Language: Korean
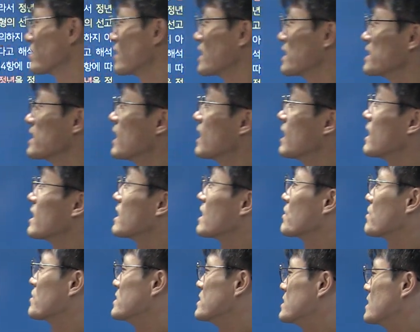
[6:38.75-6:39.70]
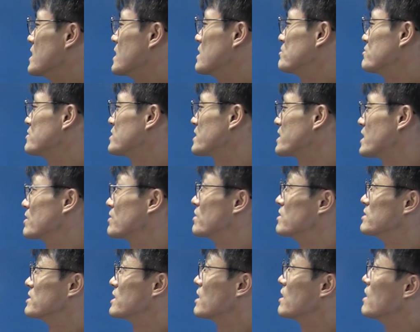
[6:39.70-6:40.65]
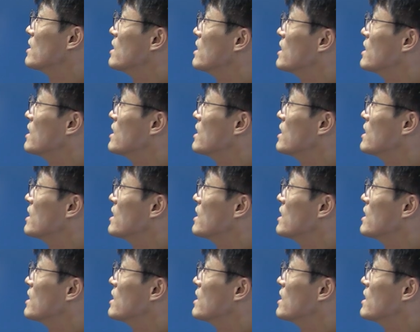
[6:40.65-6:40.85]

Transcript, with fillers: 거 아니냐라고 이제 문제가 된 거였는데요.